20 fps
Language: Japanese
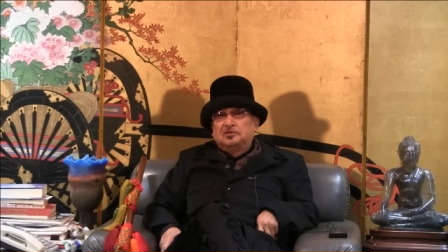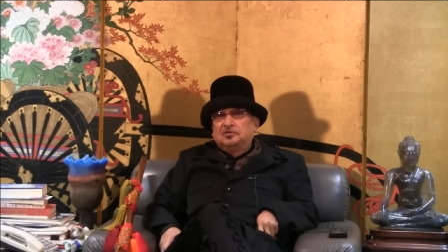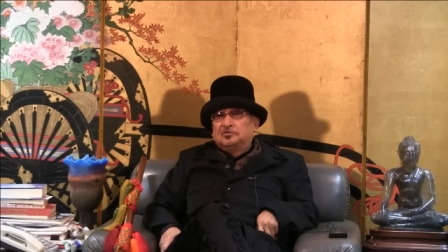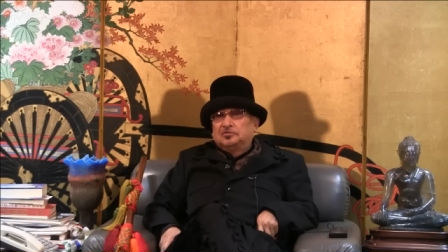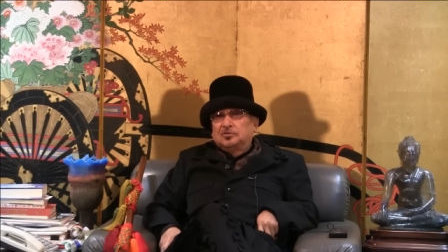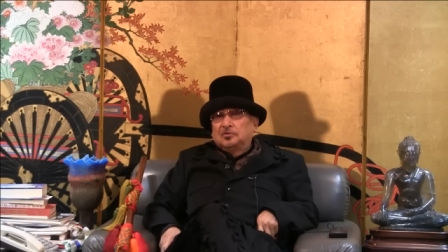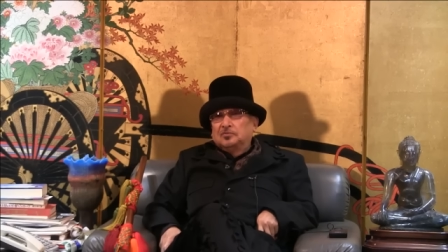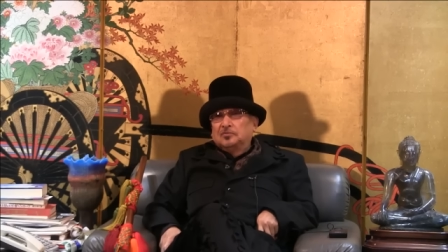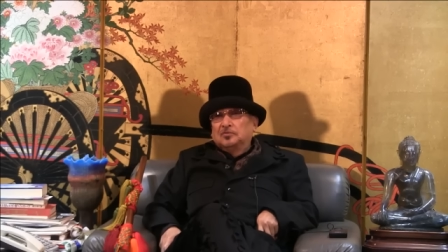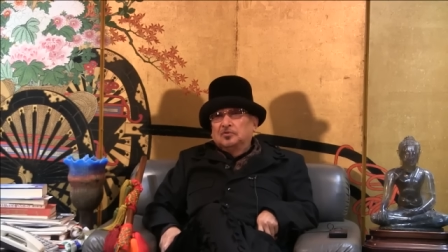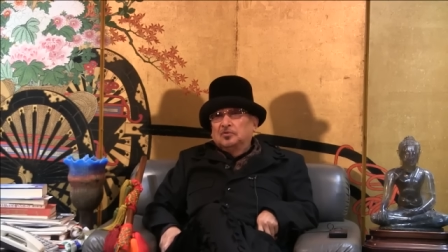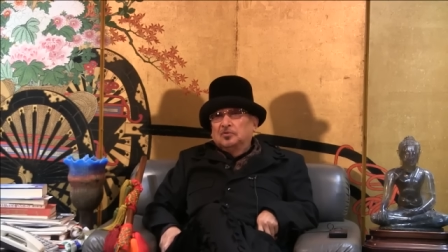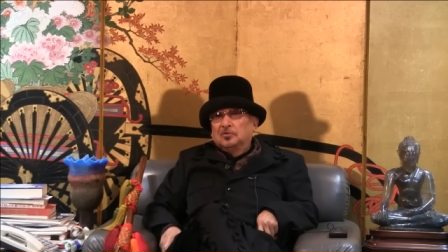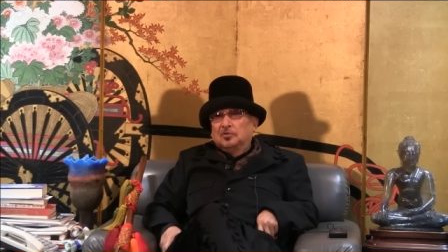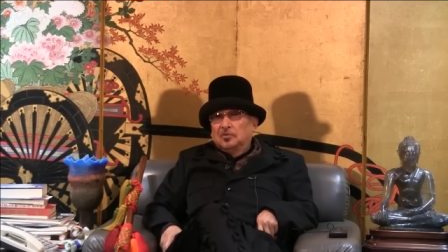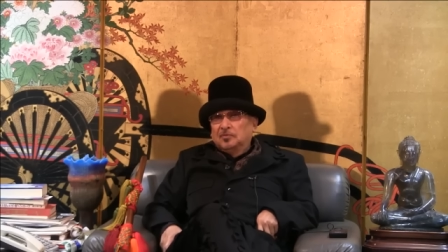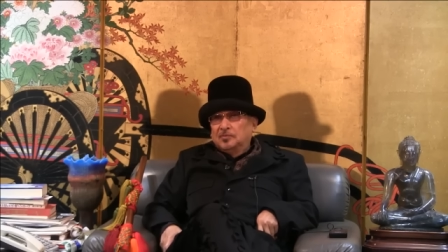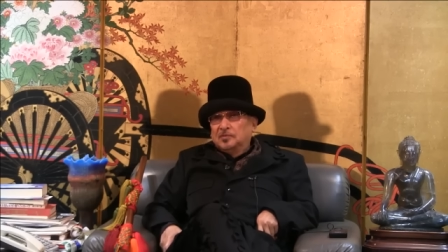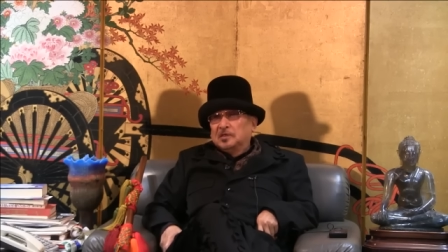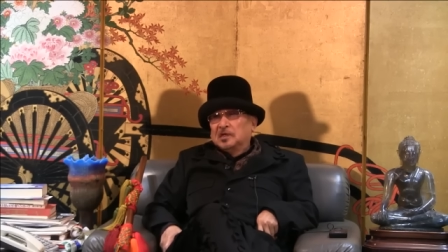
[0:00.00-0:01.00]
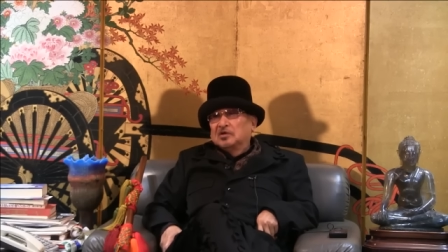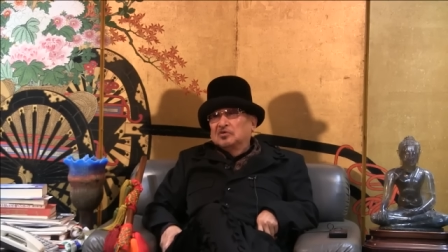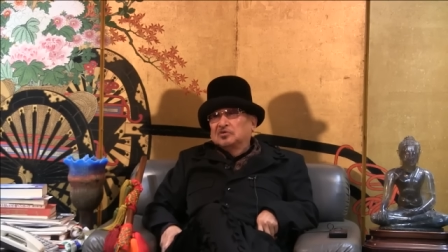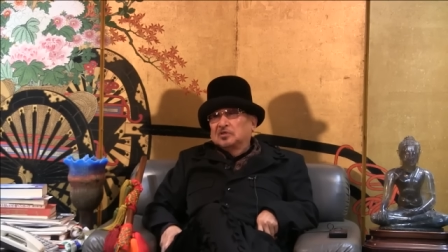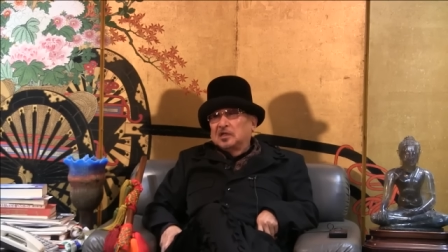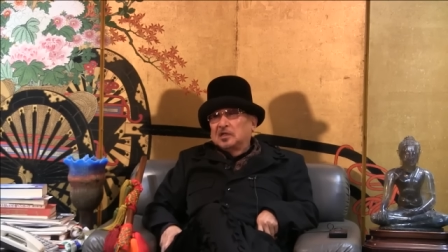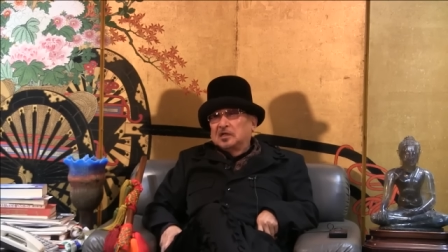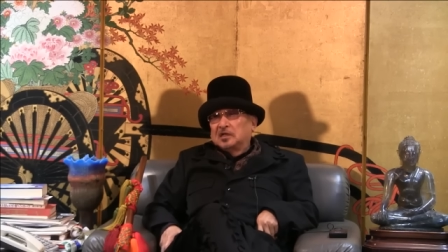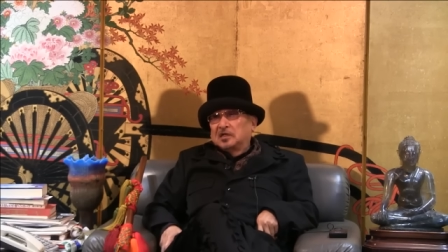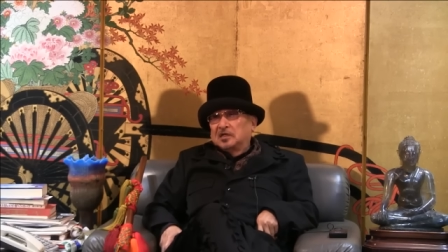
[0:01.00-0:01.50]
治というものを見直さ
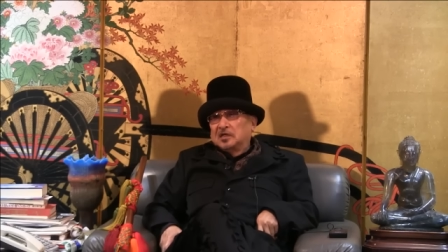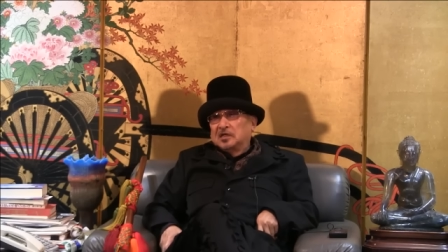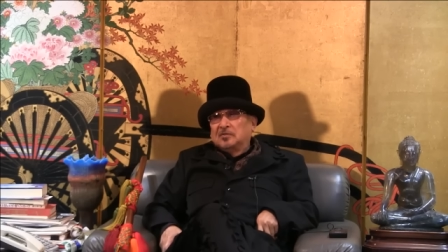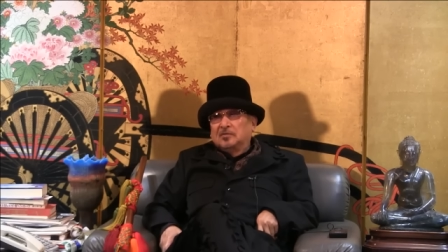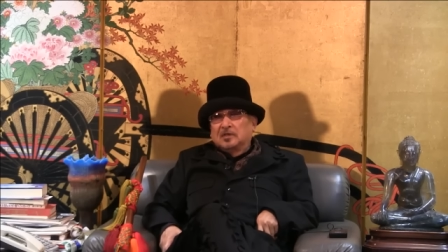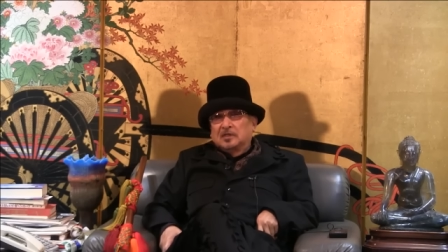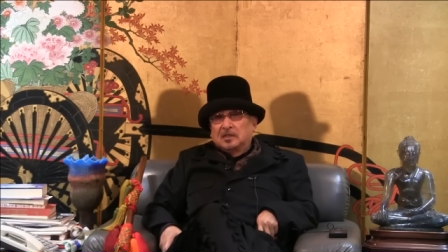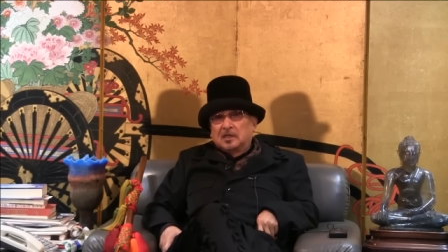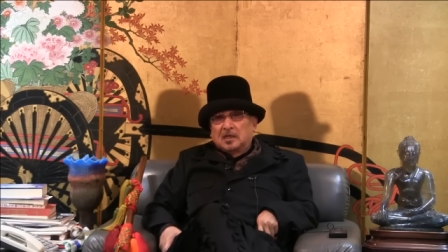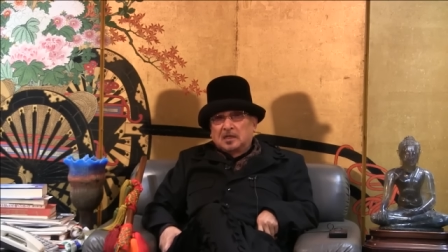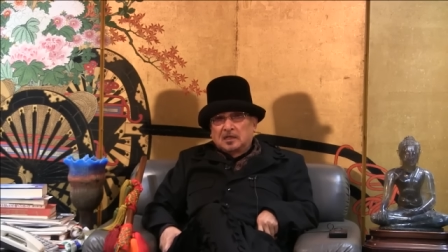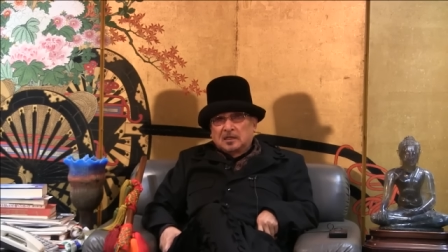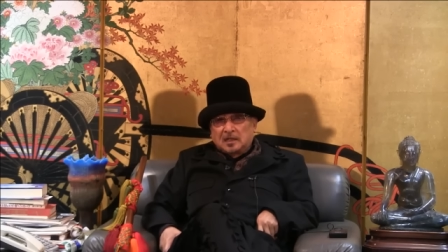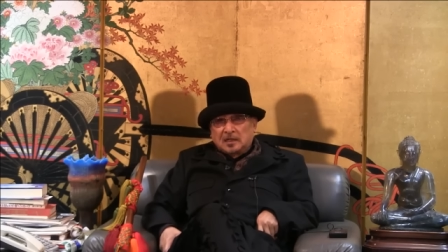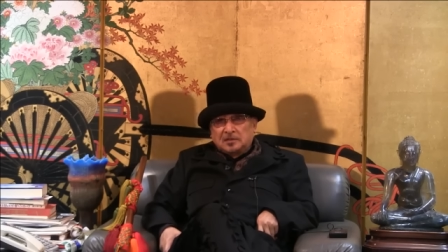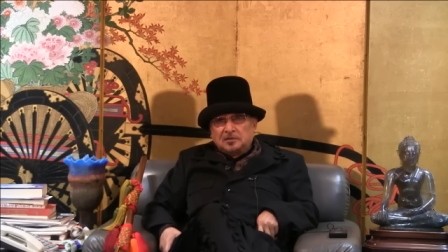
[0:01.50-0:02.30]
なければならない、